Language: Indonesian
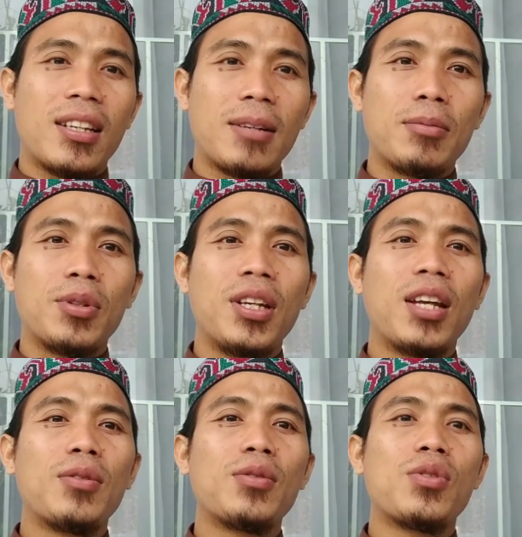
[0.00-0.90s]

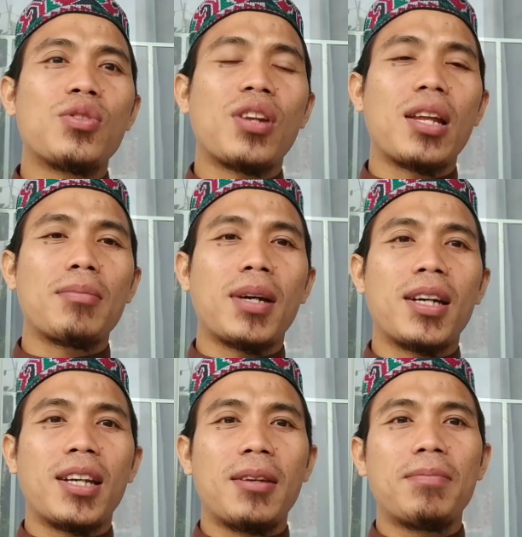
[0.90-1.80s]
Kemudian untuk sholat
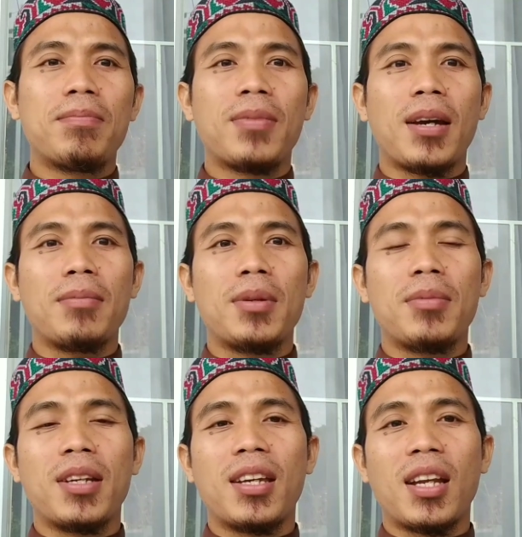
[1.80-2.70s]
maghrib kami
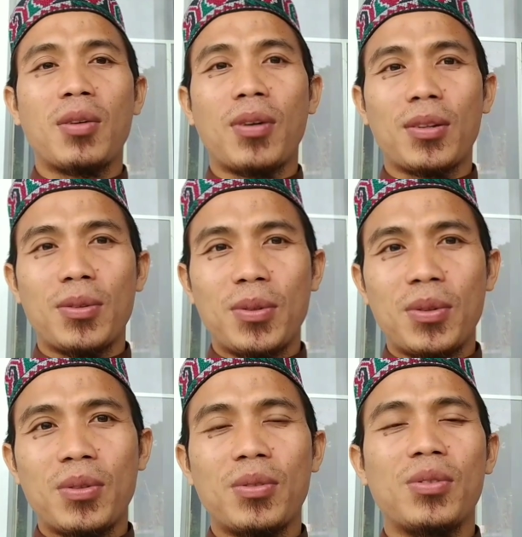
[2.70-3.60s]
berikan
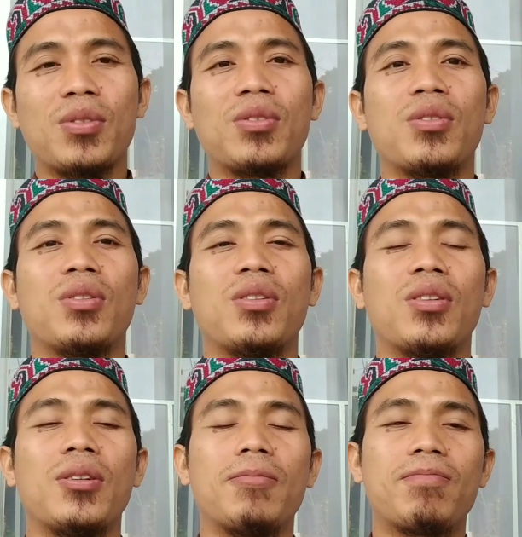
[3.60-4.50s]
waktu
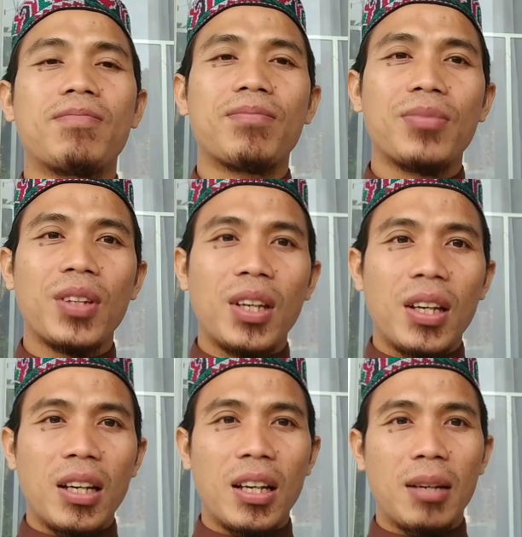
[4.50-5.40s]
untuk
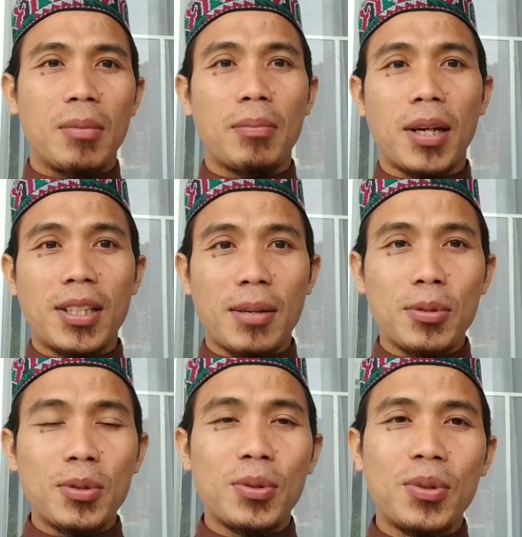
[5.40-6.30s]
e, membaca
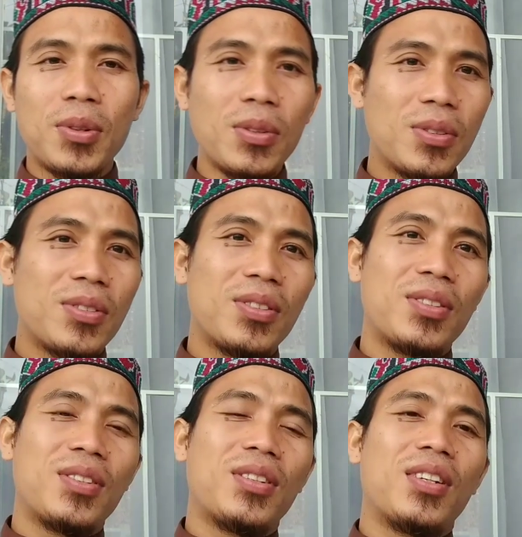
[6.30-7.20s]
buku
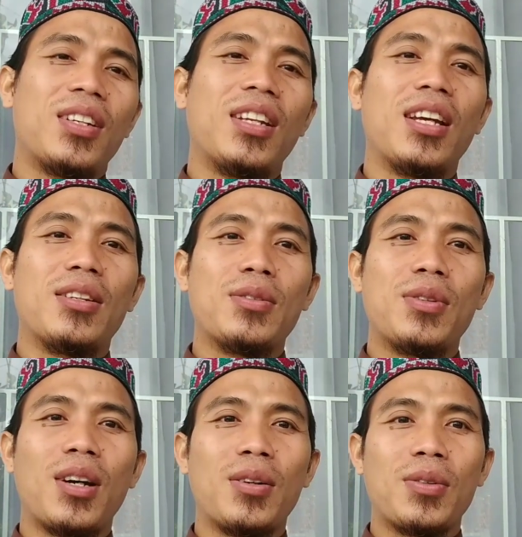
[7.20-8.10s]
dan
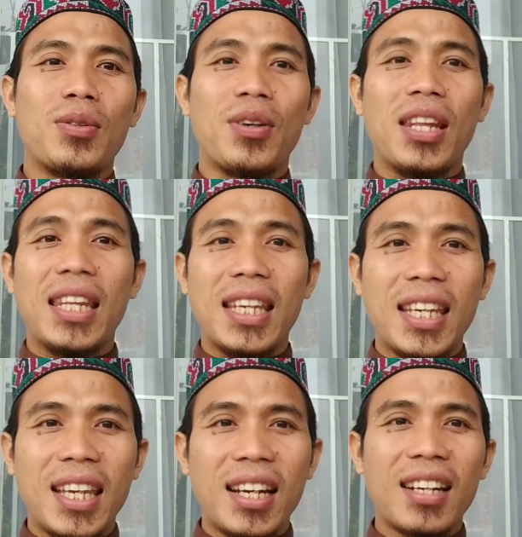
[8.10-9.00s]
juga untuk
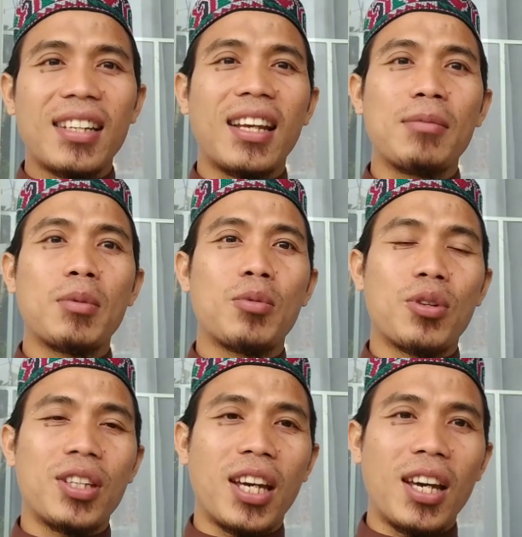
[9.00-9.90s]
zikir dan
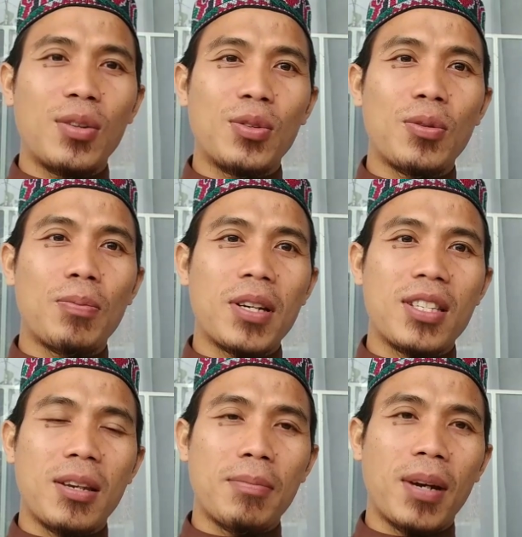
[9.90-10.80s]
murojaah untuk
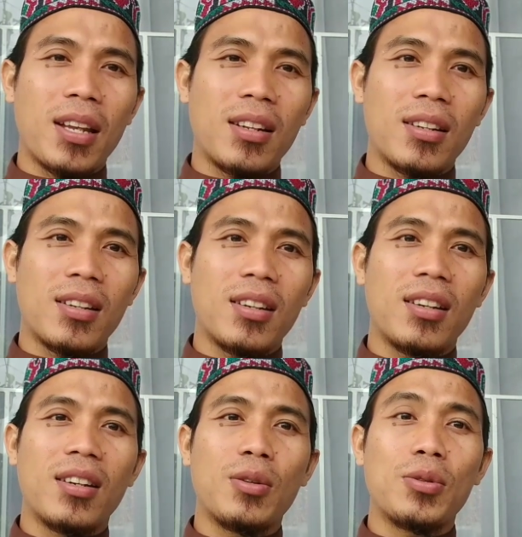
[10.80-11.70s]
persiapan
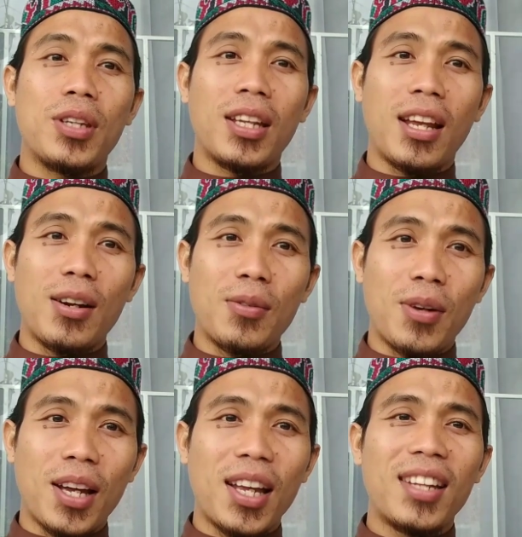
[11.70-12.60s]
uh, ujian
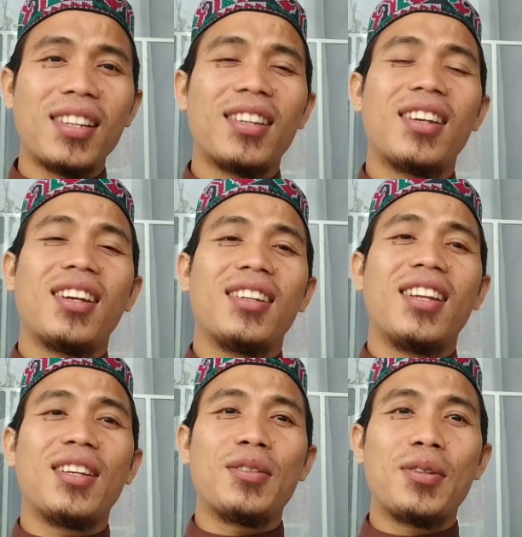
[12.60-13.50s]
Al-Qur'an
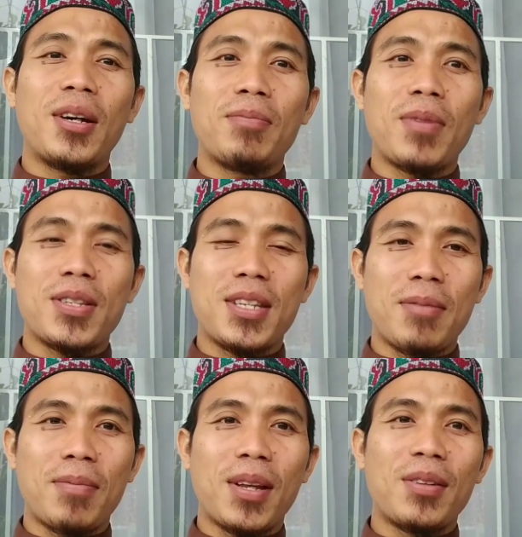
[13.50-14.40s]
dan juga
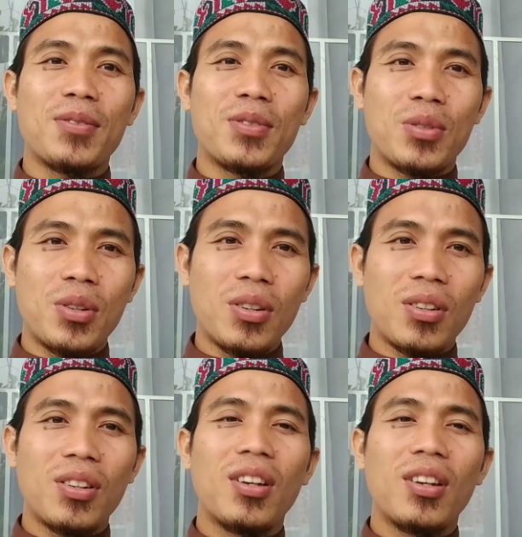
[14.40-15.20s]
persiapan untuk